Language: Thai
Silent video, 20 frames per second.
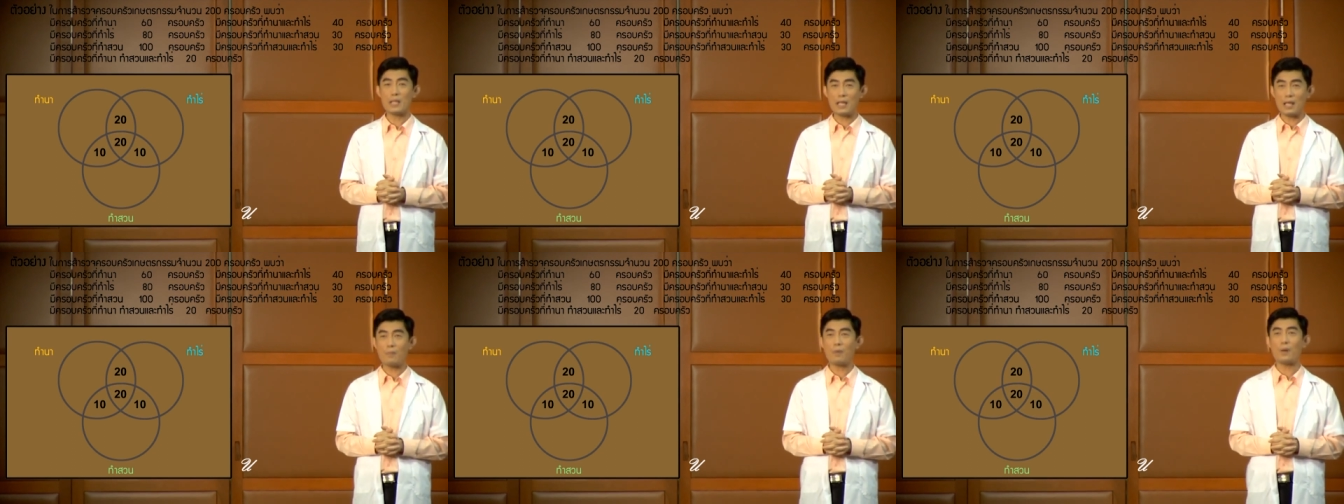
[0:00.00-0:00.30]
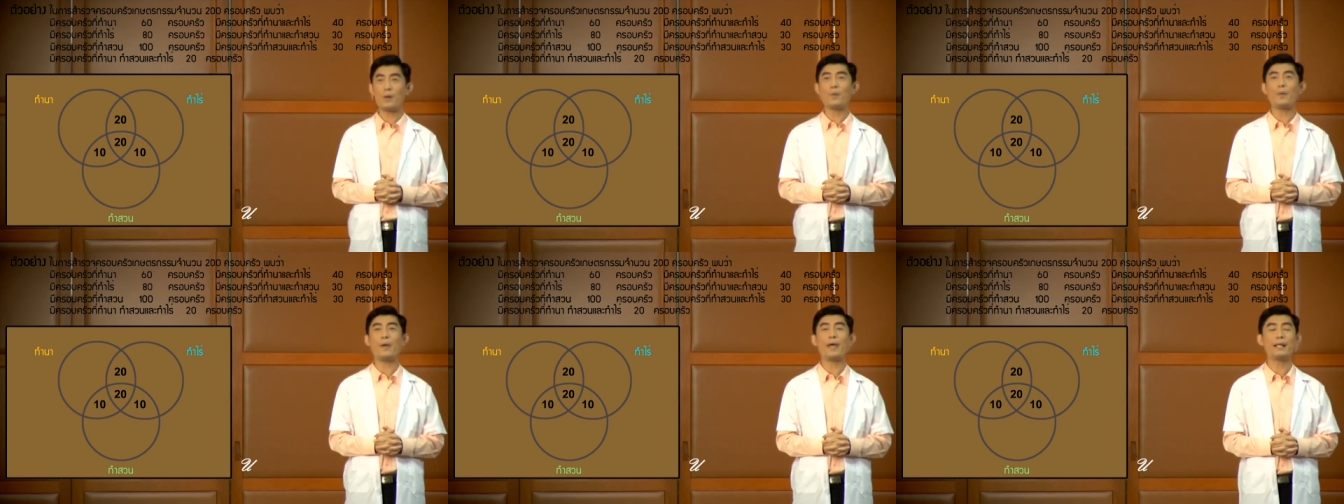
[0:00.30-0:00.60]

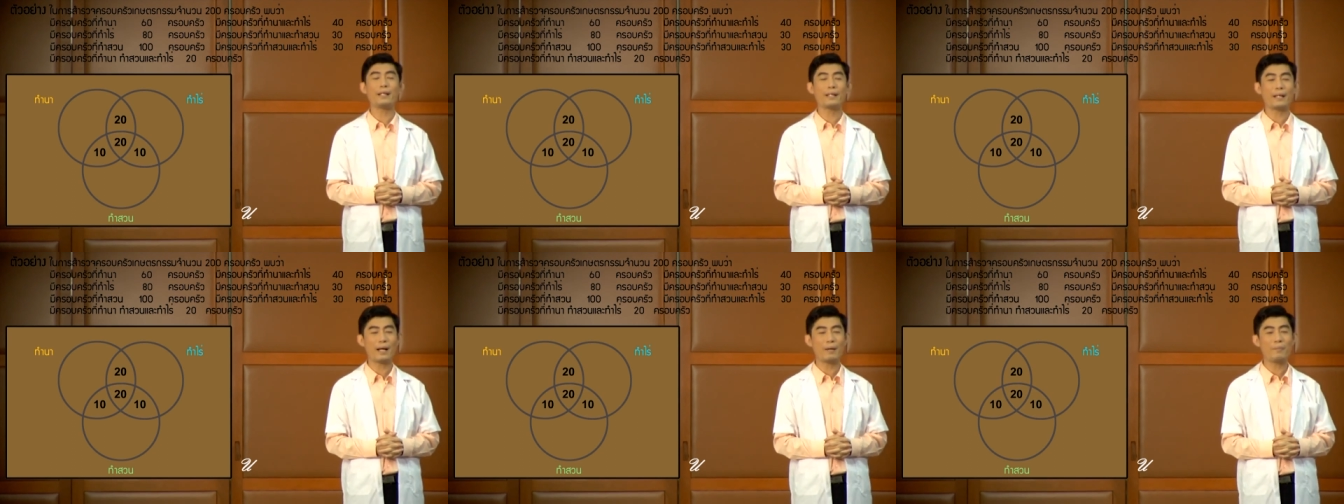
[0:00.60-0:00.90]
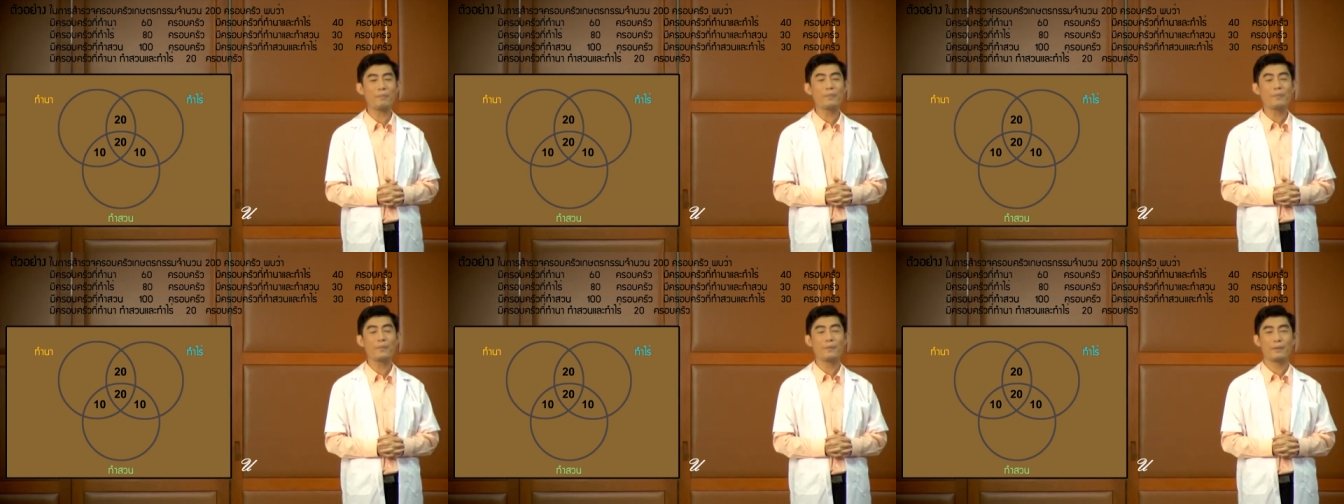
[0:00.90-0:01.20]
4 บริเวณค
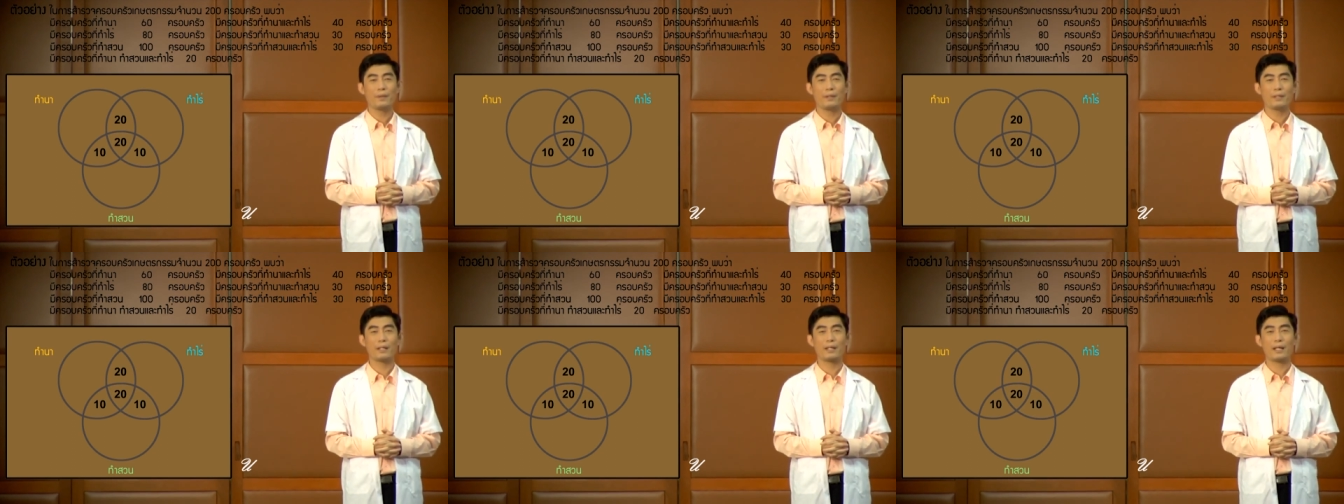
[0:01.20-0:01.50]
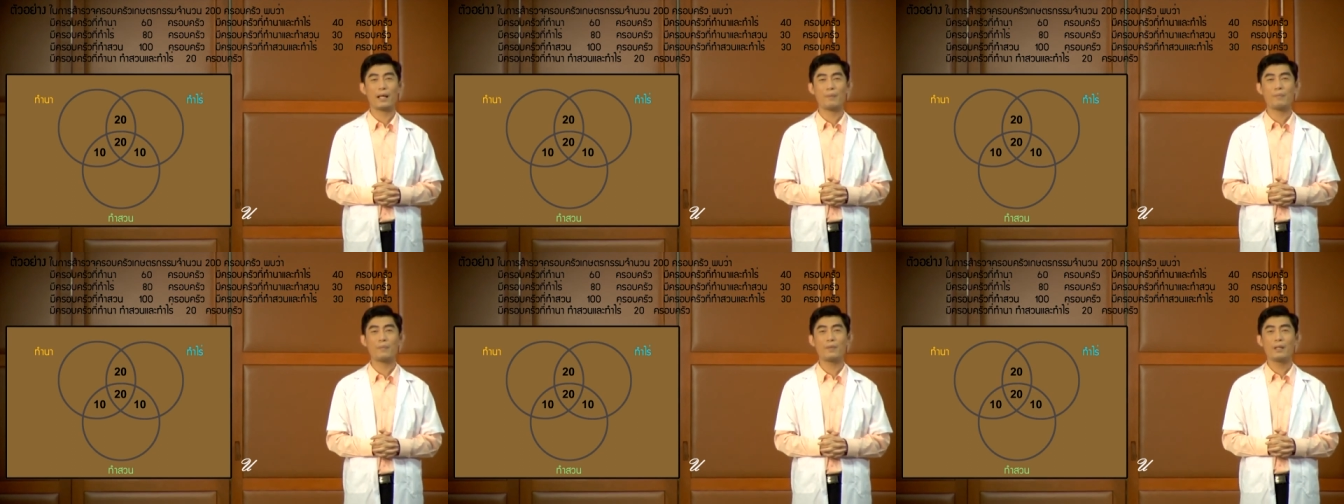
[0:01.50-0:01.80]
รับ
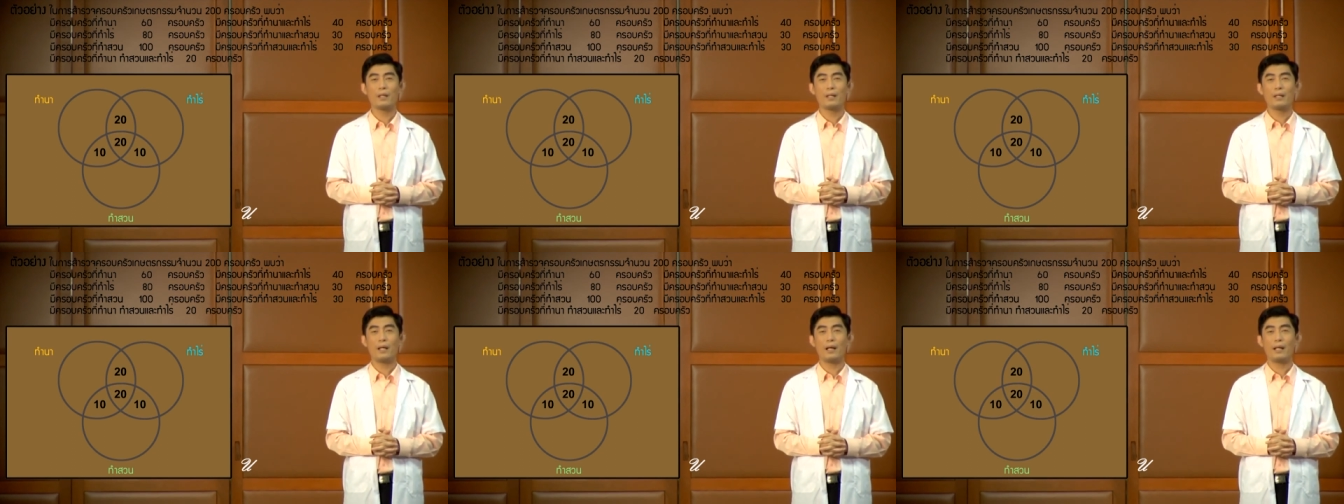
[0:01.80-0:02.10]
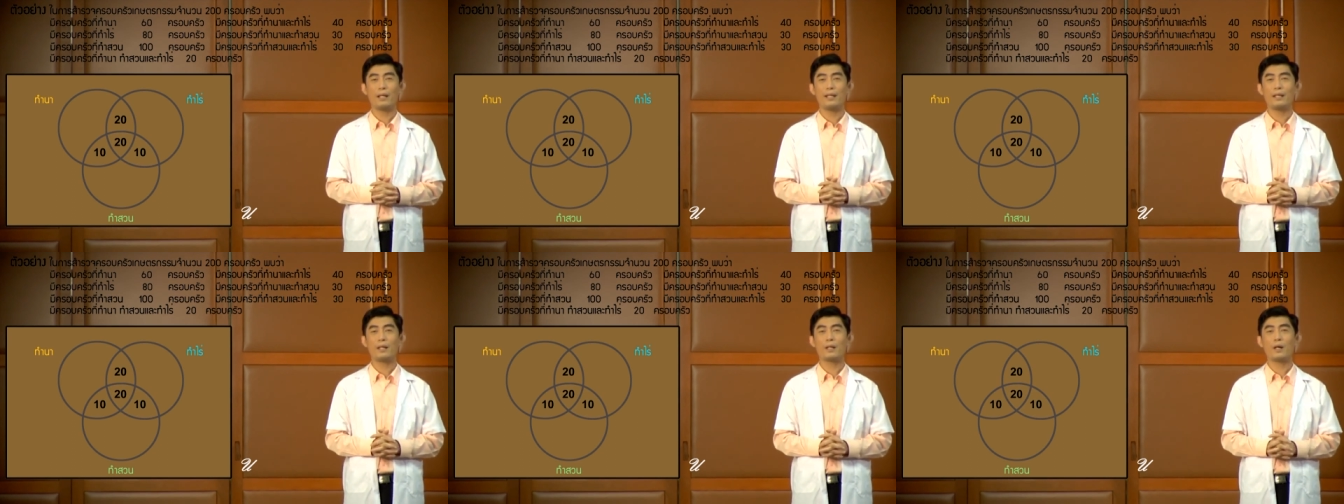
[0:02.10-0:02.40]
นะครับ
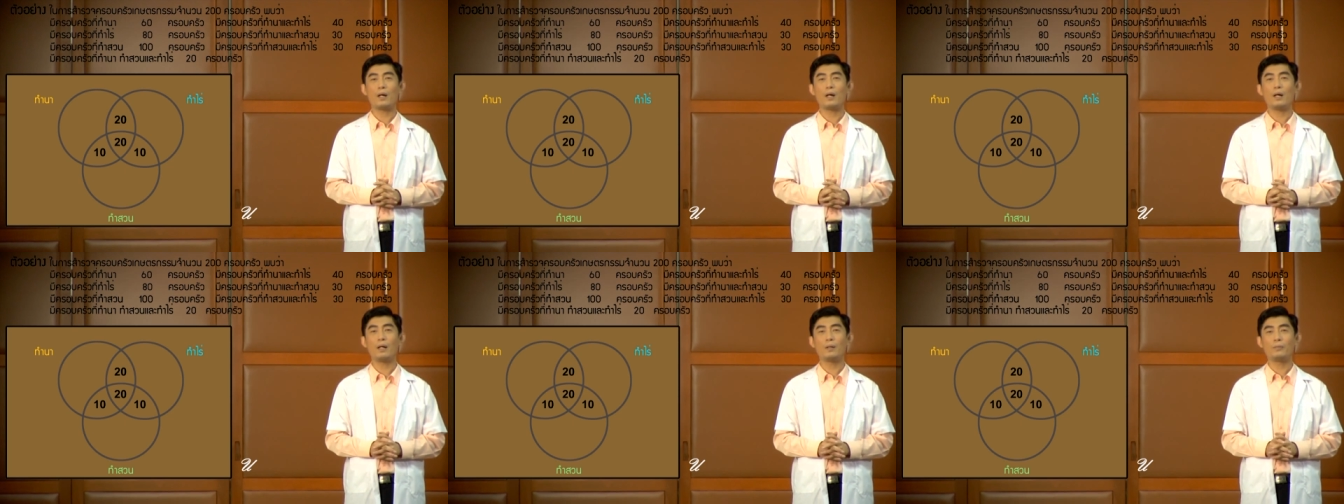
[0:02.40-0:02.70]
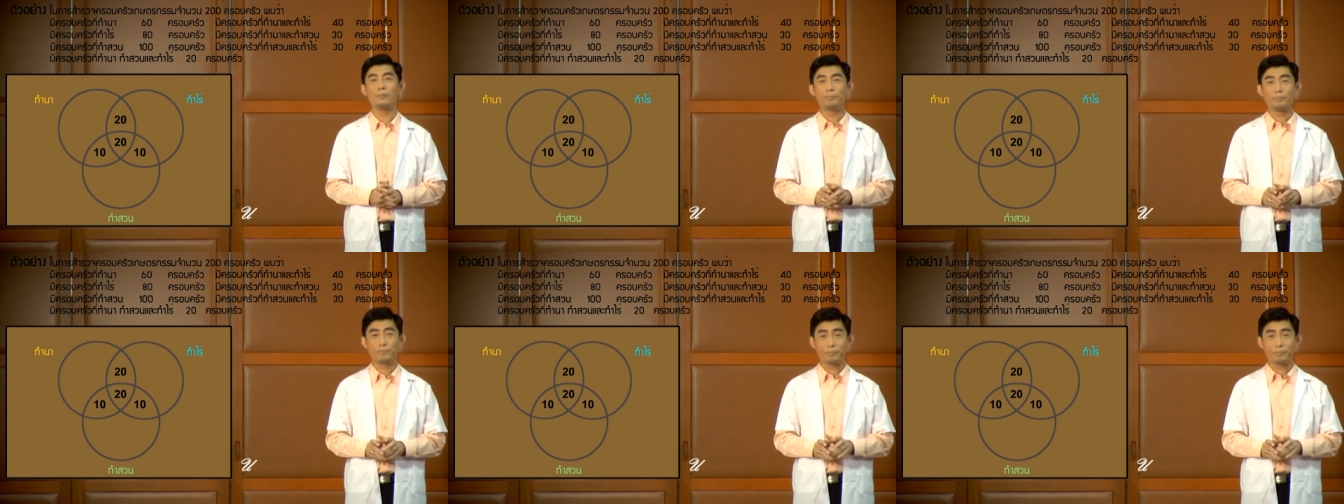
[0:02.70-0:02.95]
อันนี้ก็